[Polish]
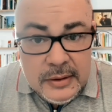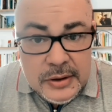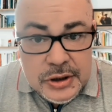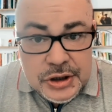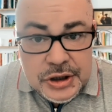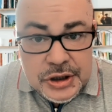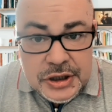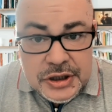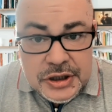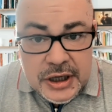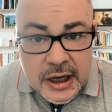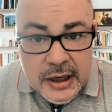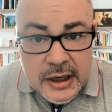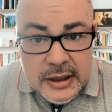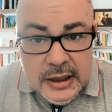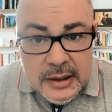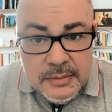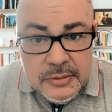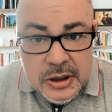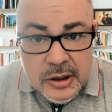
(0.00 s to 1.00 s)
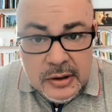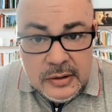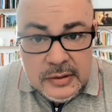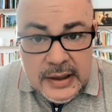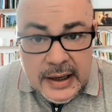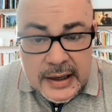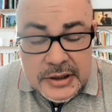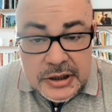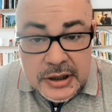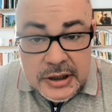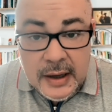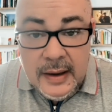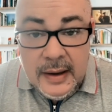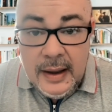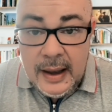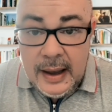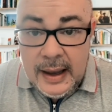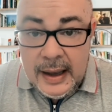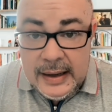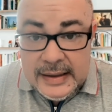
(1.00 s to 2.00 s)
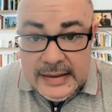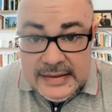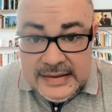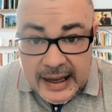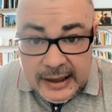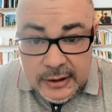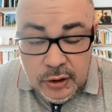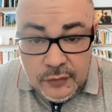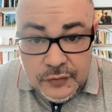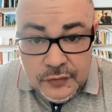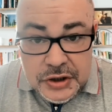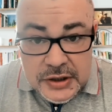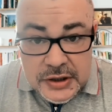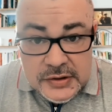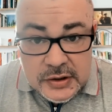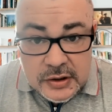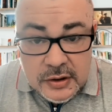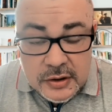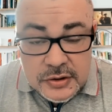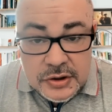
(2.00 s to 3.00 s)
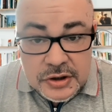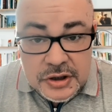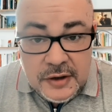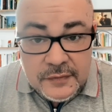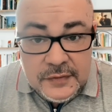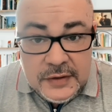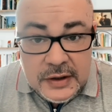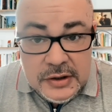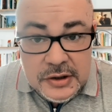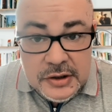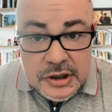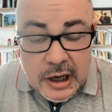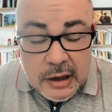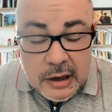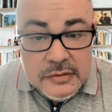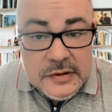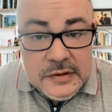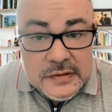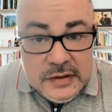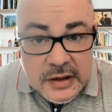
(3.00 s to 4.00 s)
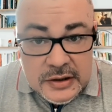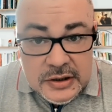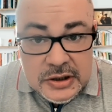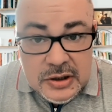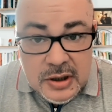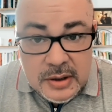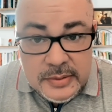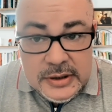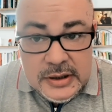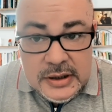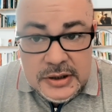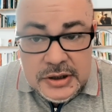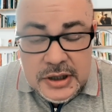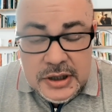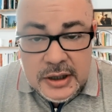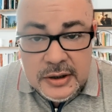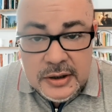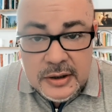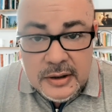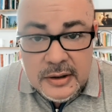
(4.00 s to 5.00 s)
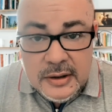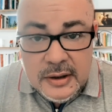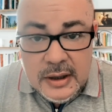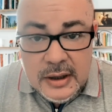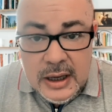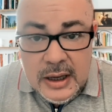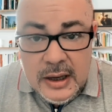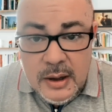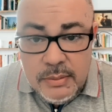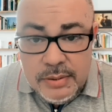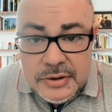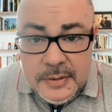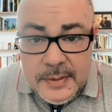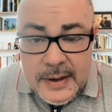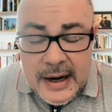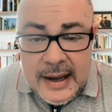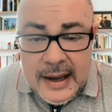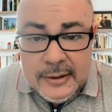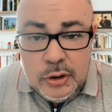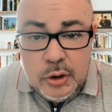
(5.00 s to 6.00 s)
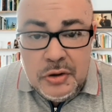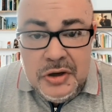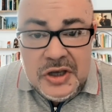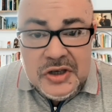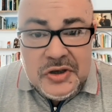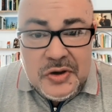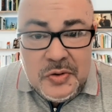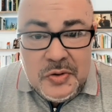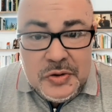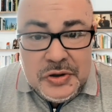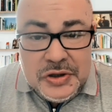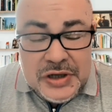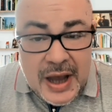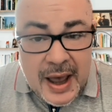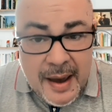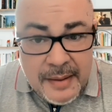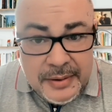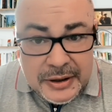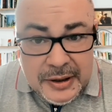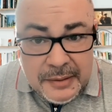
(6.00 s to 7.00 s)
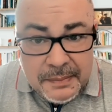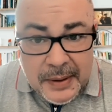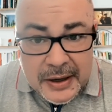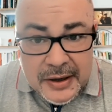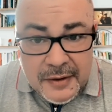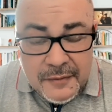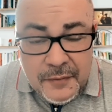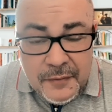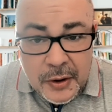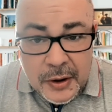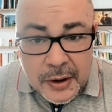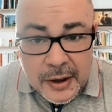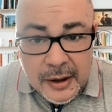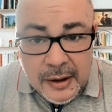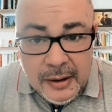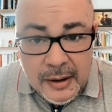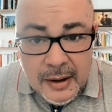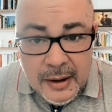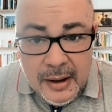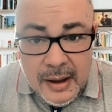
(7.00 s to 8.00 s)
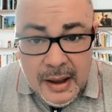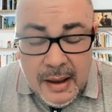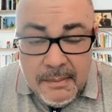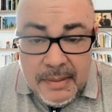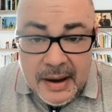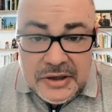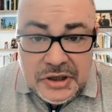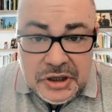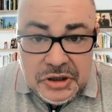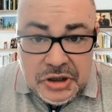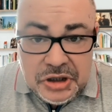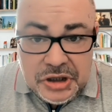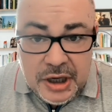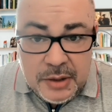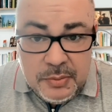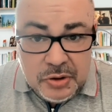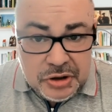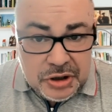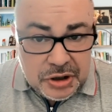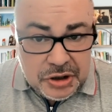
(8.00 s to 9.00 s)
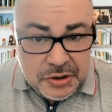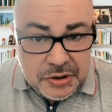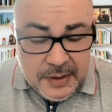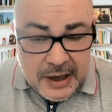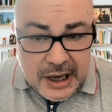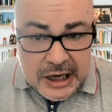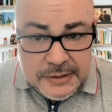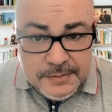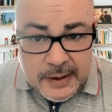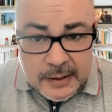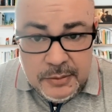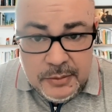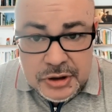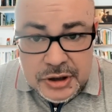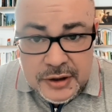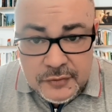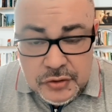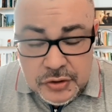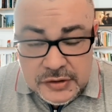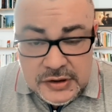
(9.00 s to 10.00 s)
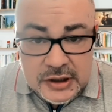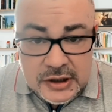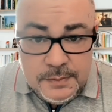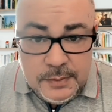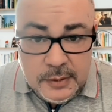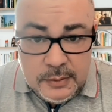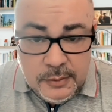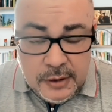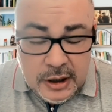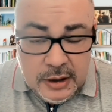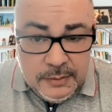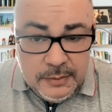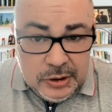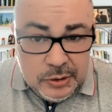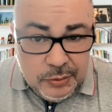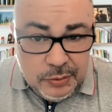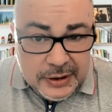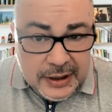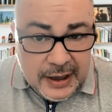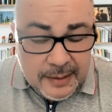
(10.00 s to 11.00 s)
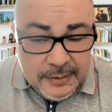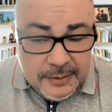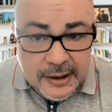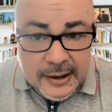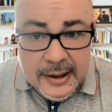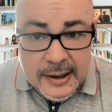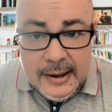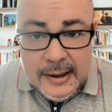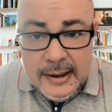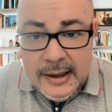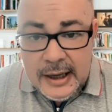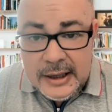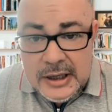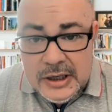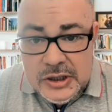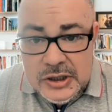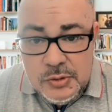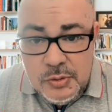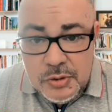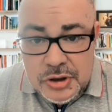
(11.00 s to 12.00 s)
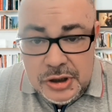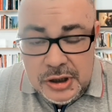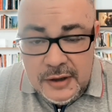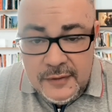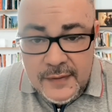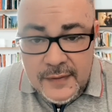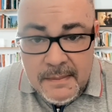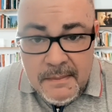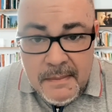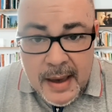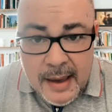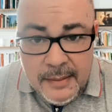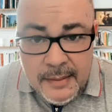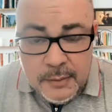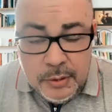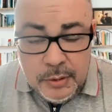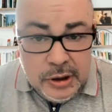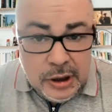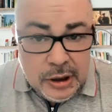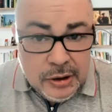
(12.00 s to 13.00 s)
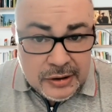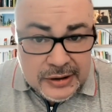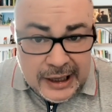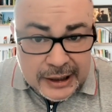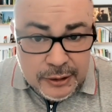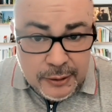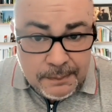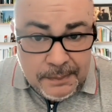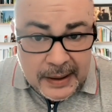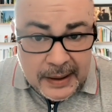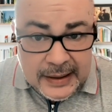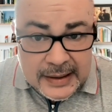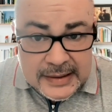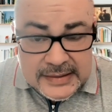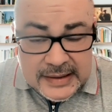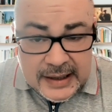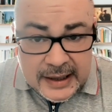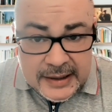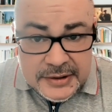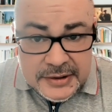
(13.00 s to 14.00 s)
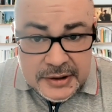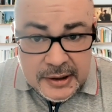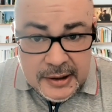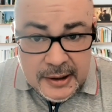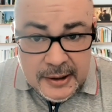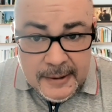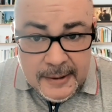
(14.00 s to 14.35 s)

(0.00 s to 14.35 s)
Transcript: Życia im nie oddacie, ale za to wszystko, co się wtedy działo, zostaniecie rozliczeni. Proszę pana, to nie są żarty, panie Fogiel. Pan się dzisiaj może śmiać, pan może wrzucać pod moimi tweetami jakieś złośliwe memy, bo tylko na to pana stać